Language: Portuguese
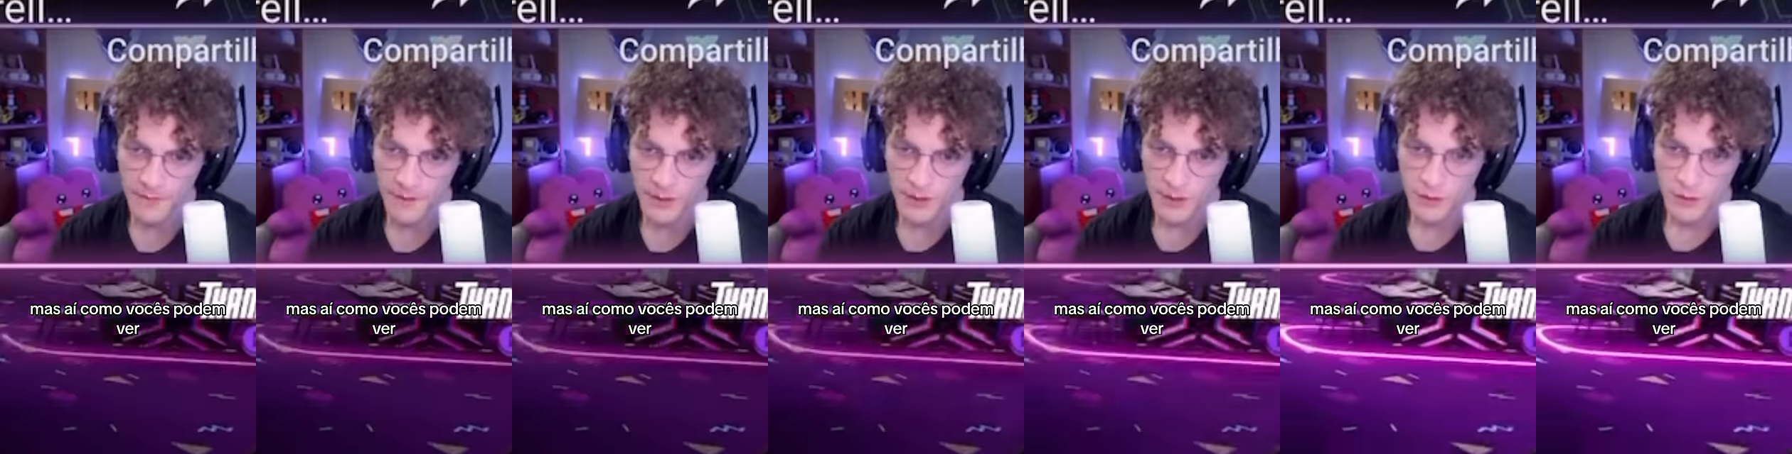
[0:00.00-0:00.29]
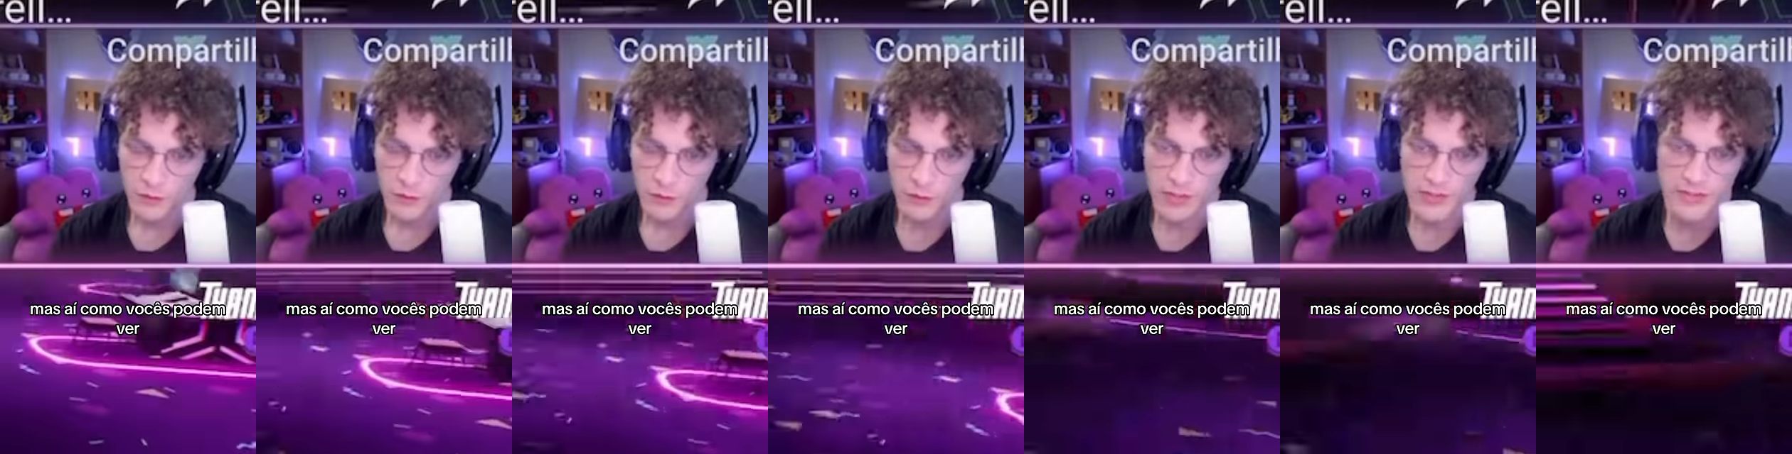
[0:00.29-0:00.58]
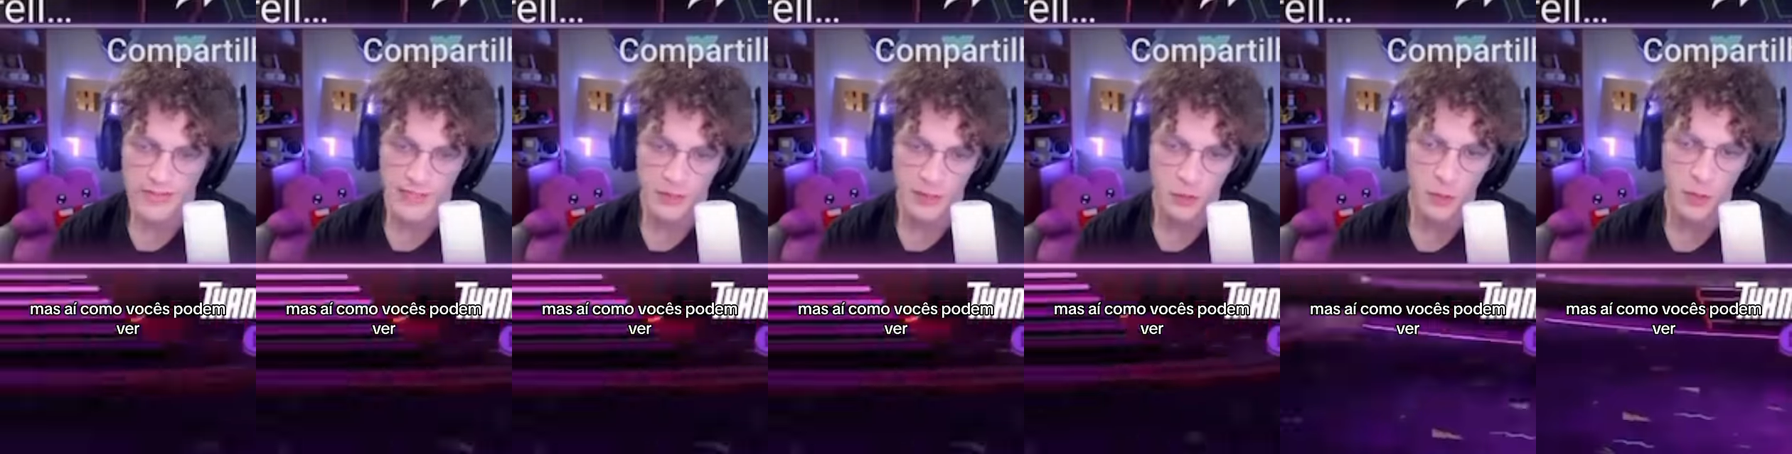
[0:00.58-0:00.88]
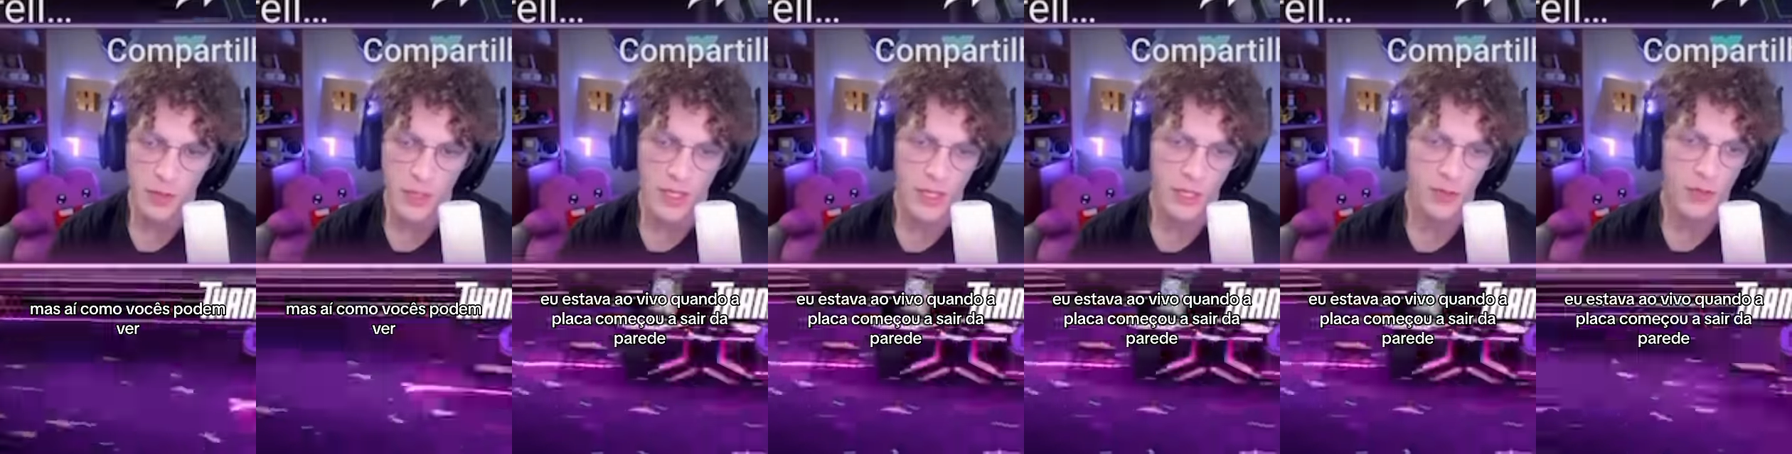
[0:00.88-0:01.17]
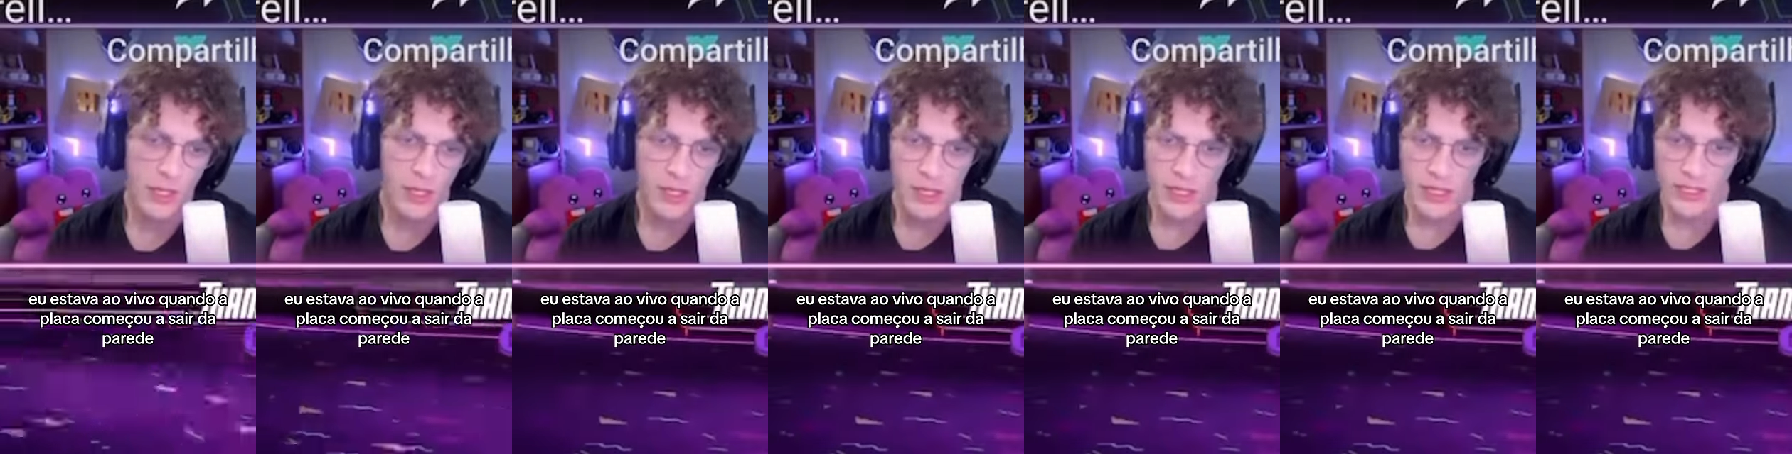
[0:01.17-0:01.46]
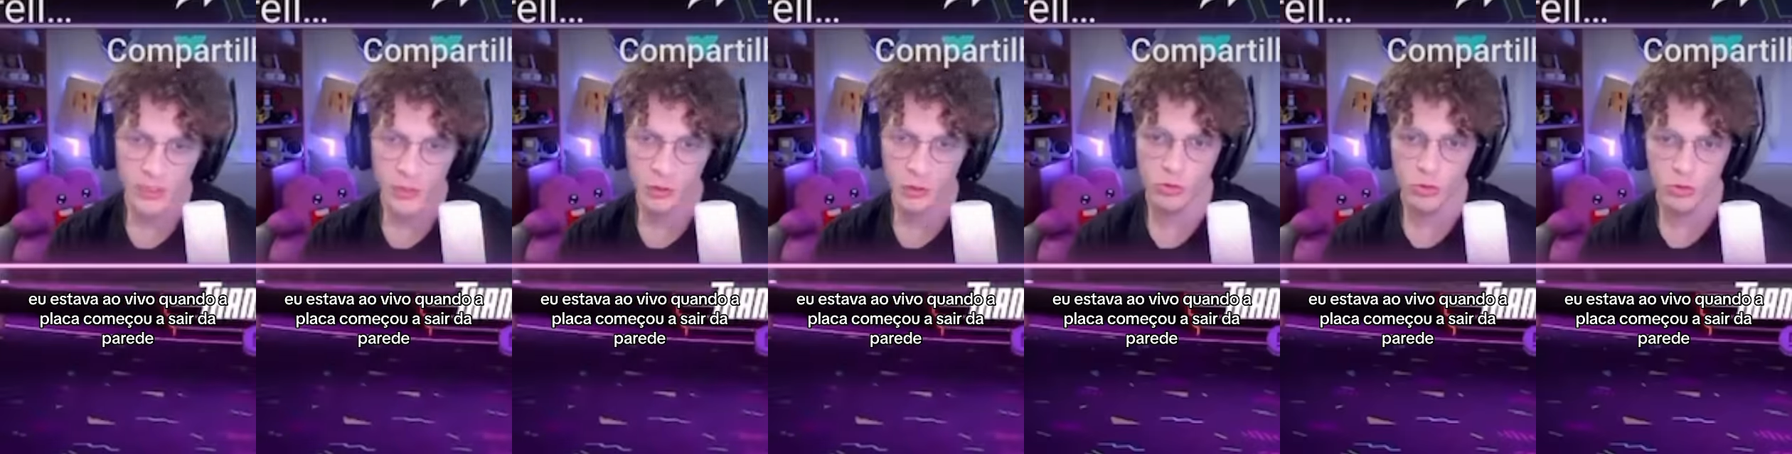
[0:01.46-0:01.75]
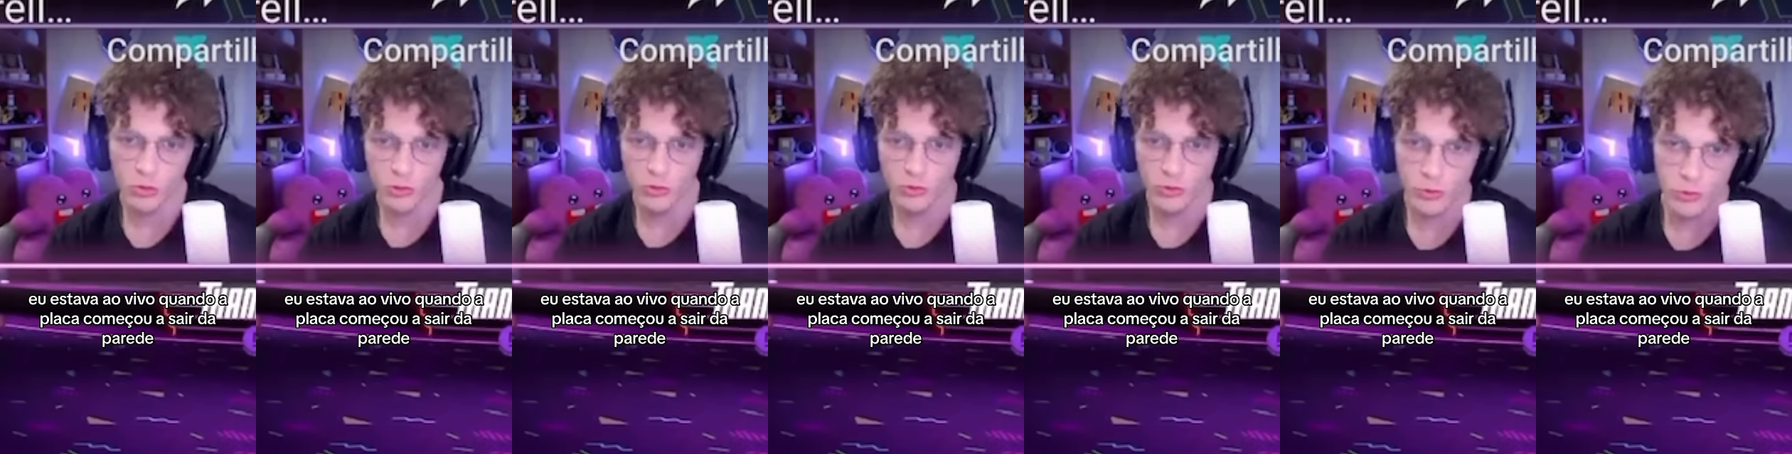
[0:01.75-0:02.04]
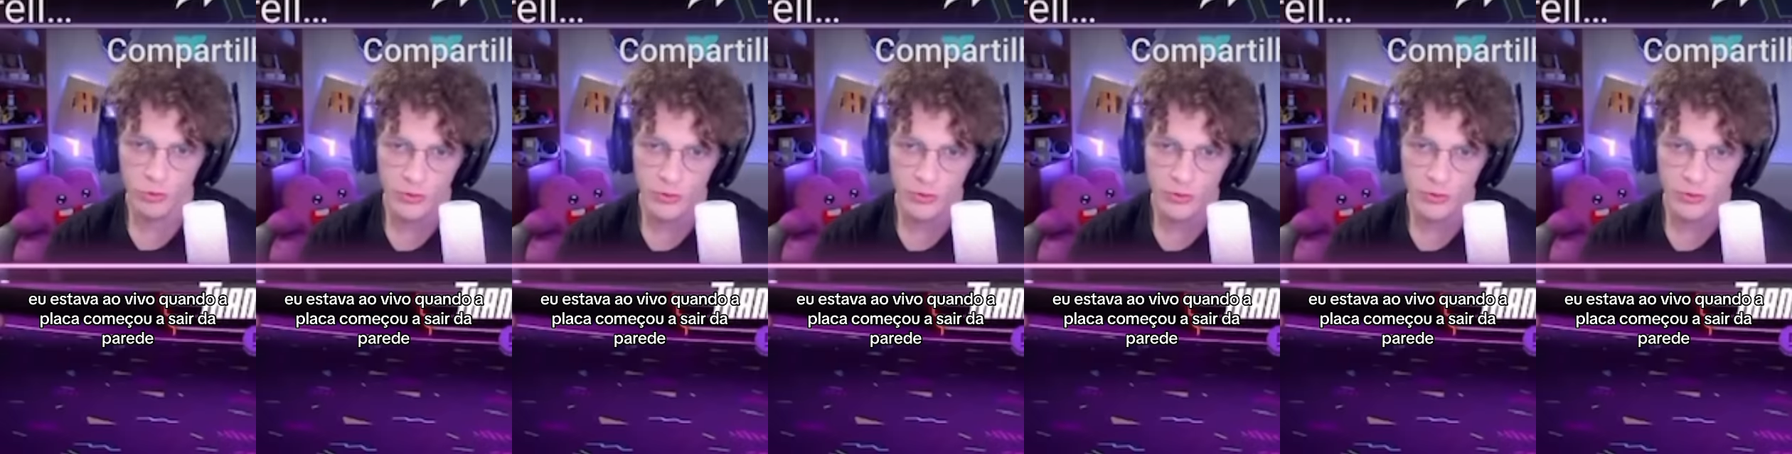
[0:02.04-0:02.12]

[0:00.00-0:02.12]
aí, como vocês podem ver, eu estava ao vivo quando